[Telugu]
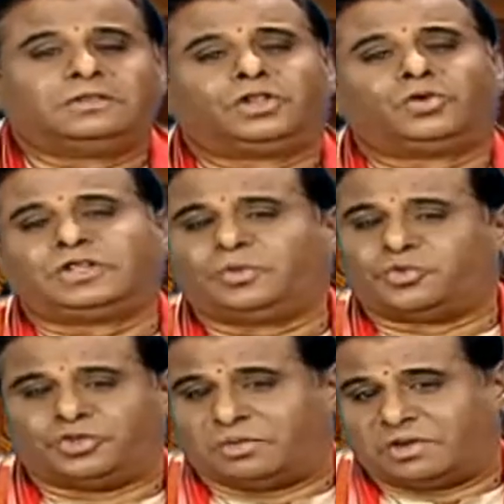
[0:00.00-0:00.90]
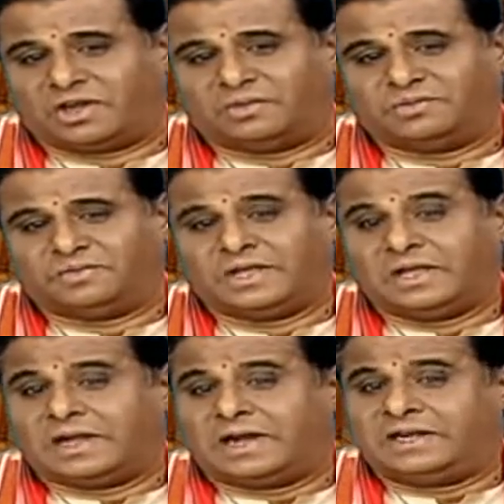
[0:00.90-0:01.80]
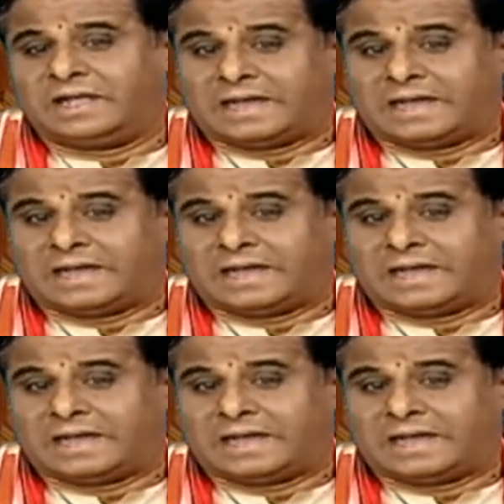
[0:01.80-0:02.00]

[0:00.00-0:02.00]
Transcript: తర్వాత పురుష భాగం అంటే